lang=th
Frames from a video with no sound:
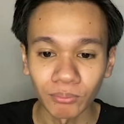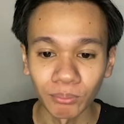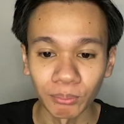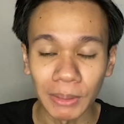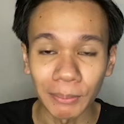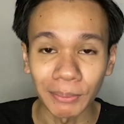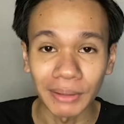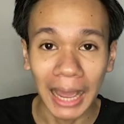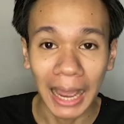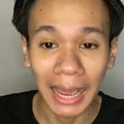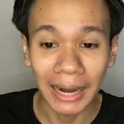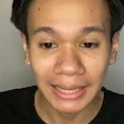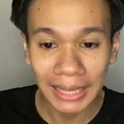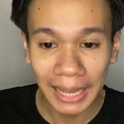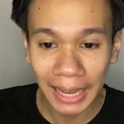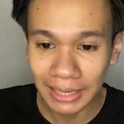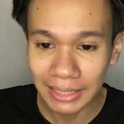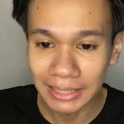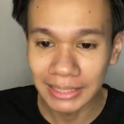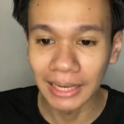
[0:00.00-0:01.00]
มีปัญหาใน
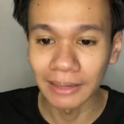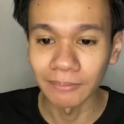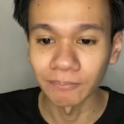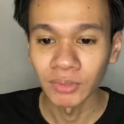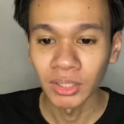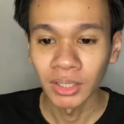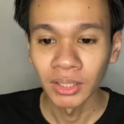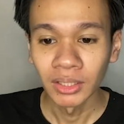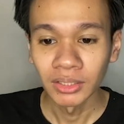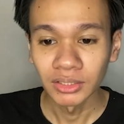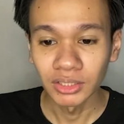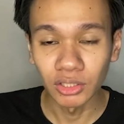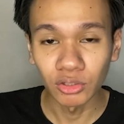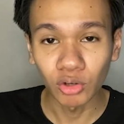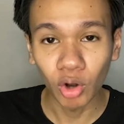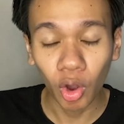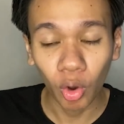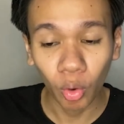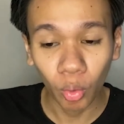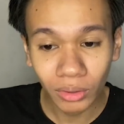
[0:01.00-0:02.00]
การเรียนจึงล
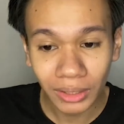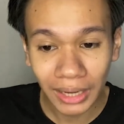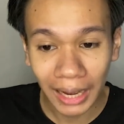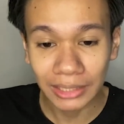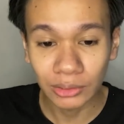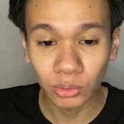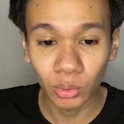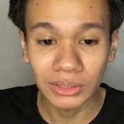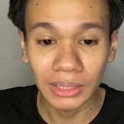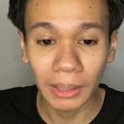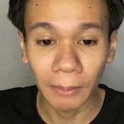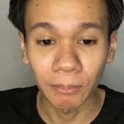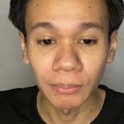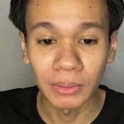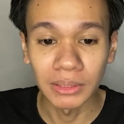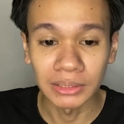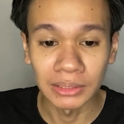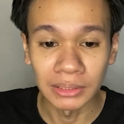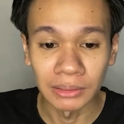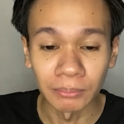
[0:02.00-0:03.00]
องค้นหาโทรศัพท์มื
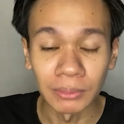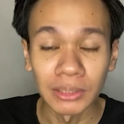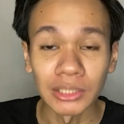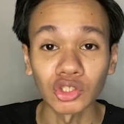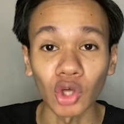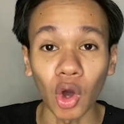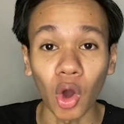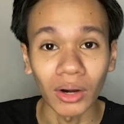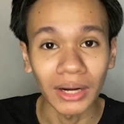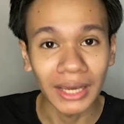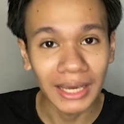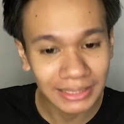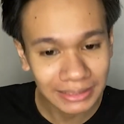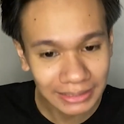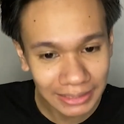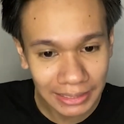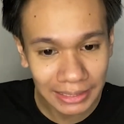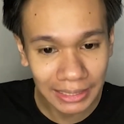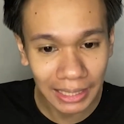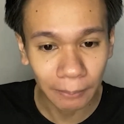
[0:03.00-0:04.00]
อถือมือสองในไอ
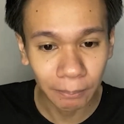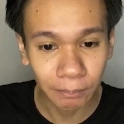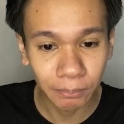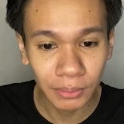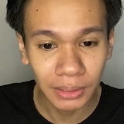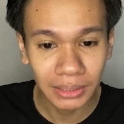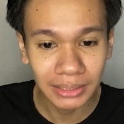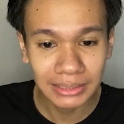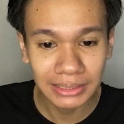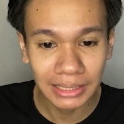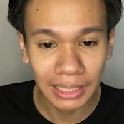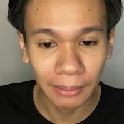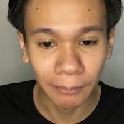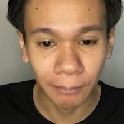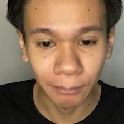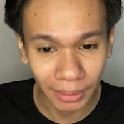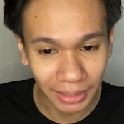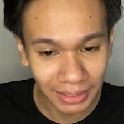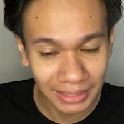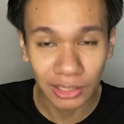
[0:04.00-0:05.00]
จีครับเพื่อที่จะ
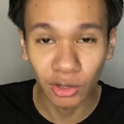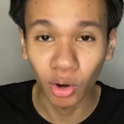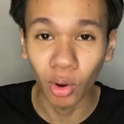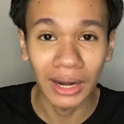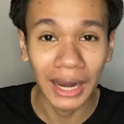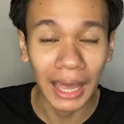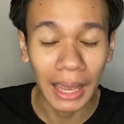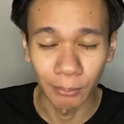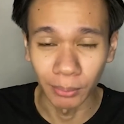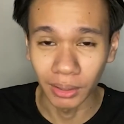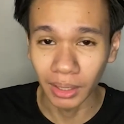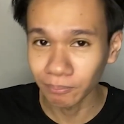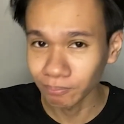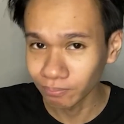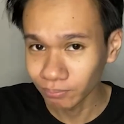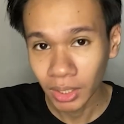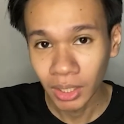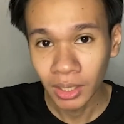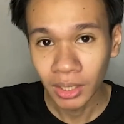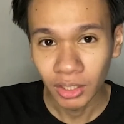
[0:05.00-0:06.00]
มาเรียนออนไลน์เหมือนกับ
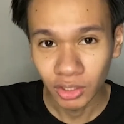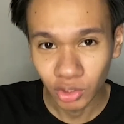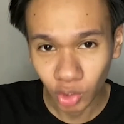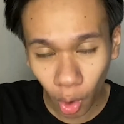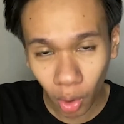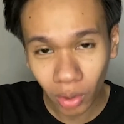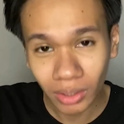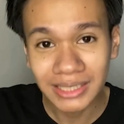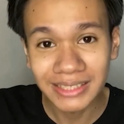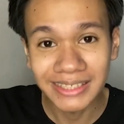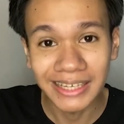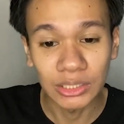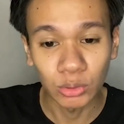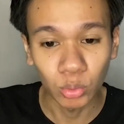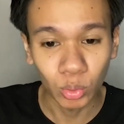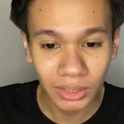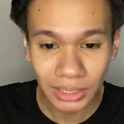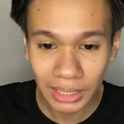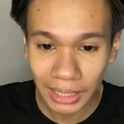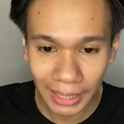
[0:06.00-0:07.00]
น้องที่เสียชี
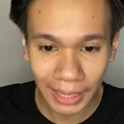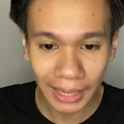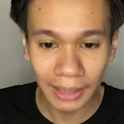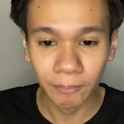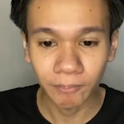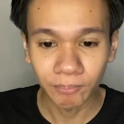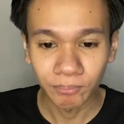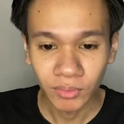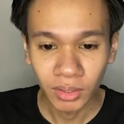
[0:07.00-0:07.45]
วิตนี่เลยครับ